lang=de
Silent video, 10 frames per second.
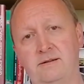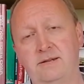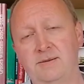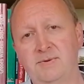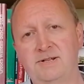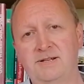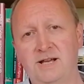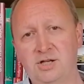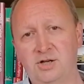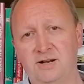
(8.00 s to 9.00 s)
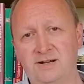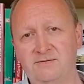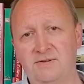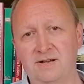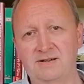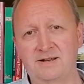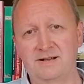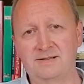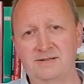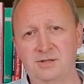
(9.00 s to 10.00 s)
Nicht mal die Nachschlagewerke der
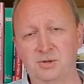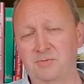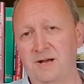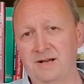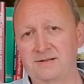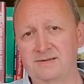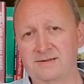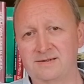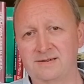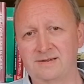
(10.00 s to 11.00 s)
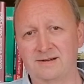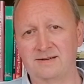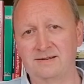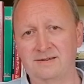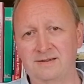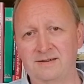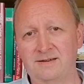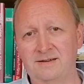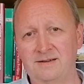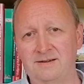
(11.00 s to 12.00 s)
einzelnen Sprachen sind sich einig,
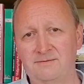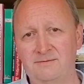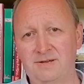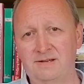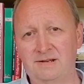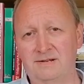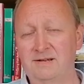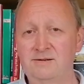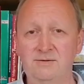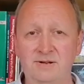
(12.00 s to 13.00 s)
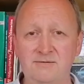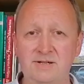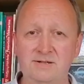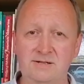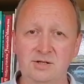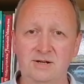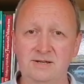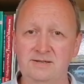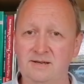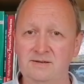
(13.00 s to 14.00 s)
welchen Artikel oder welches
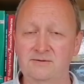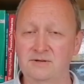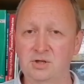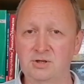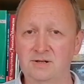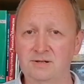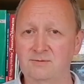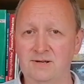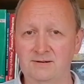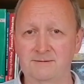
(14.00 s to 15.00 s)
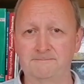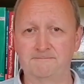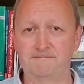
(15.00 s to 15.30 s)
Geschlecht Science Fiction denn nun hat.